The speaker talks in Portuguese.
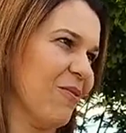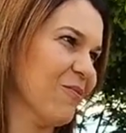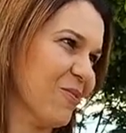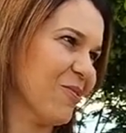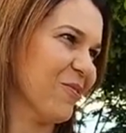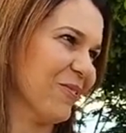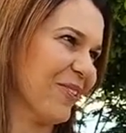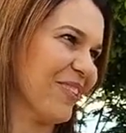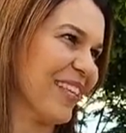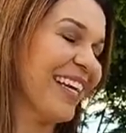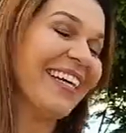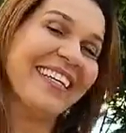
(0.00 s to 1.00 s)
os outros.
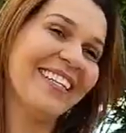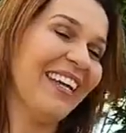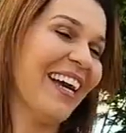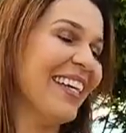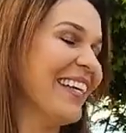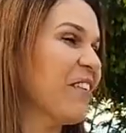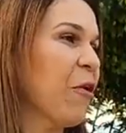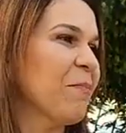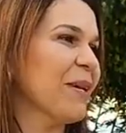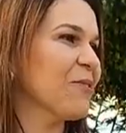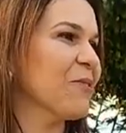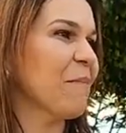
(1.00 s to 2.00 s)
E aí
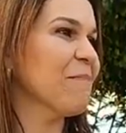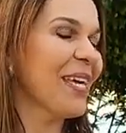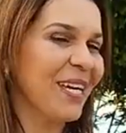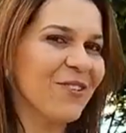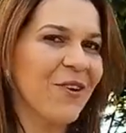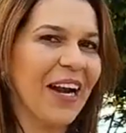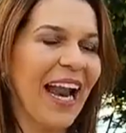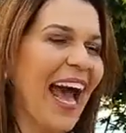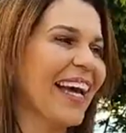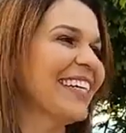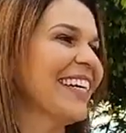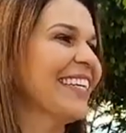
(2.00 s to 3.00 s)
começou a minha
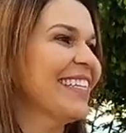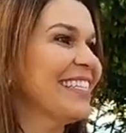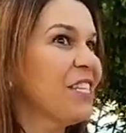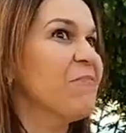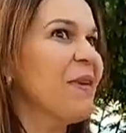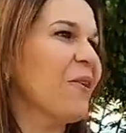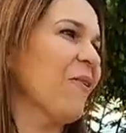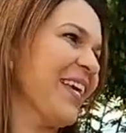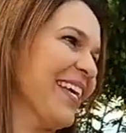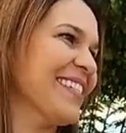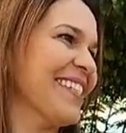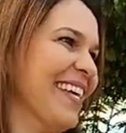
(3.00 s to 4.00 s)
jornada de me
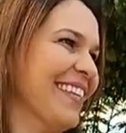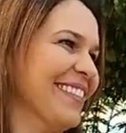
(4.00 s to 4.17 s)
conhecer.